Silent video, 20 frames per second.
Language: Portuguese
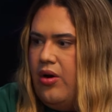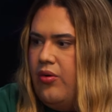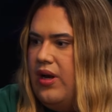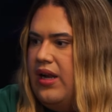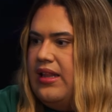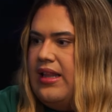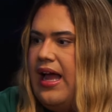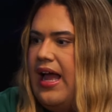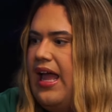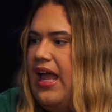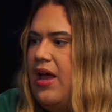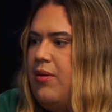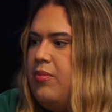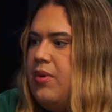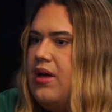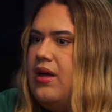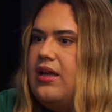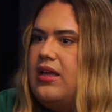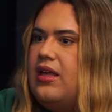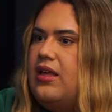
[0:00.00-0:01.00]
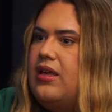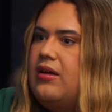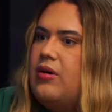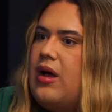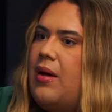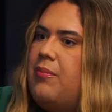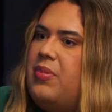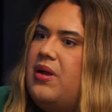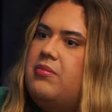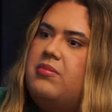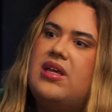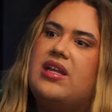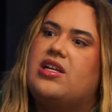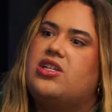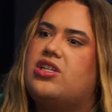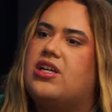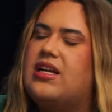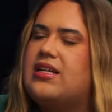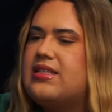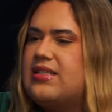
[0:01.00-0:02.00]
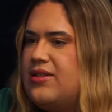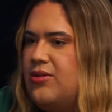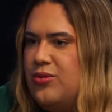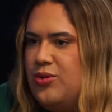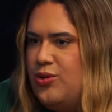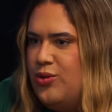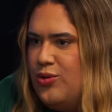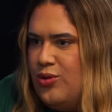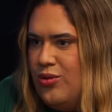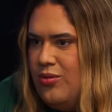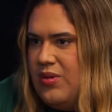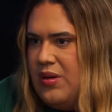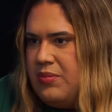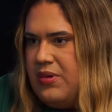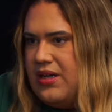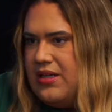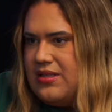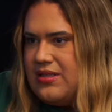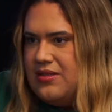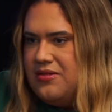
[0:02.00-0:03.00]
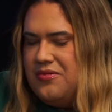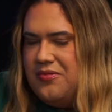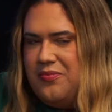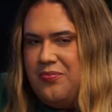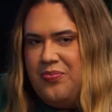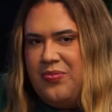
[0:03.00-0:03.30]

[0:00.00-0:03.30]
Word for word: ele é da época que a primeira geração do YouTube apareceu.